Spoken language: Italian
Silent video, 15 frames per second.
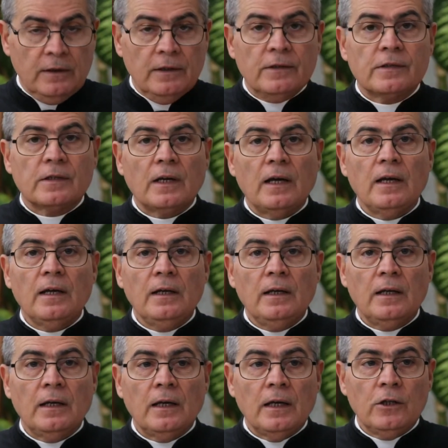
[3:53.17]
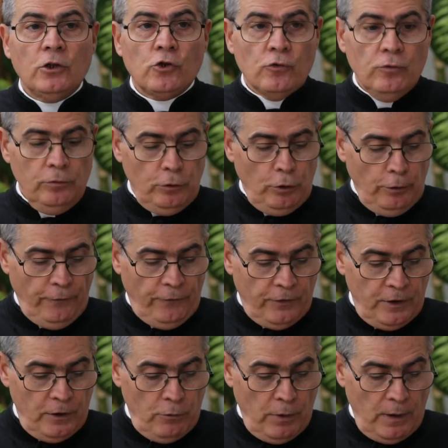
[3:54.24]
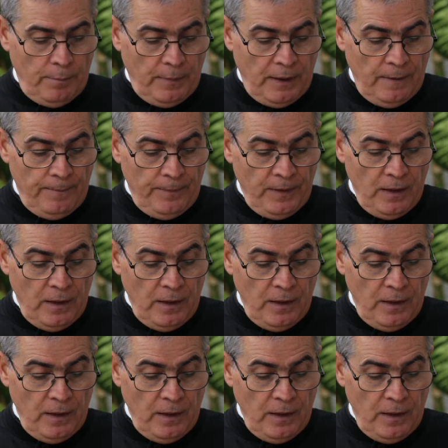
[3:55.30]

di Israele è giunto fino a me.